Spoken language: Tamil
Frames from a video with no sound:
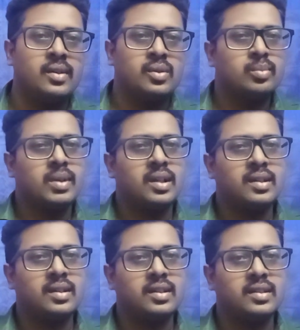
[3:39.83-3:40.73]
சும்மா
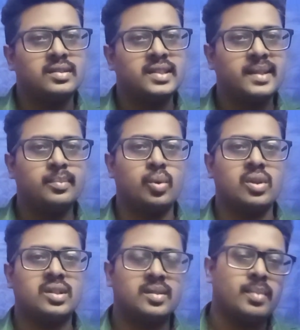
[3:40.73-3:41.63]
சீன்
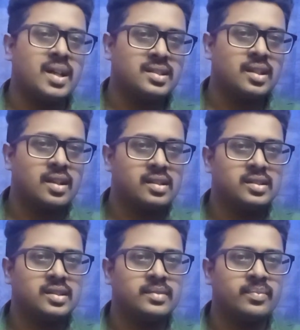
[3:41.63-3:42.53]
போடுறது மாஸ்க்
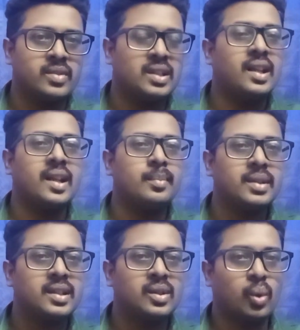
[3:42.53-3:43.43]
காட்டுறது
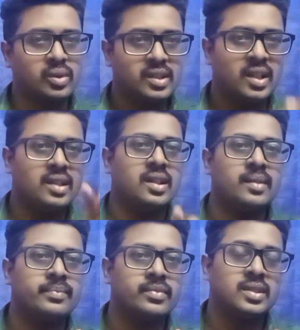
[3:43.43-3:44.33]
இதெல்லாமே கொஞ்ச நாள்
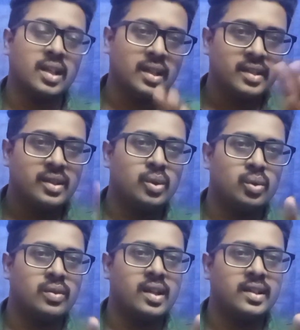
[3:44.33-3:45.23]
தான் இதெல்லாம்
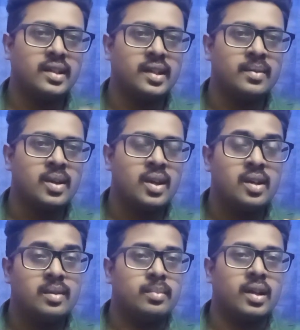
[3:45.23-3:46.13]
இருக்கட்டும் வாழ்க்கையில்
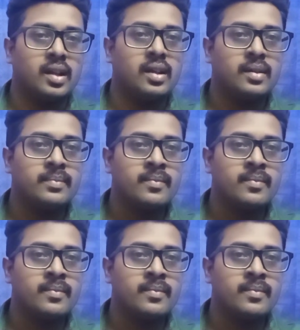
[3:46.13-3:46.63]
பட் ஆனால்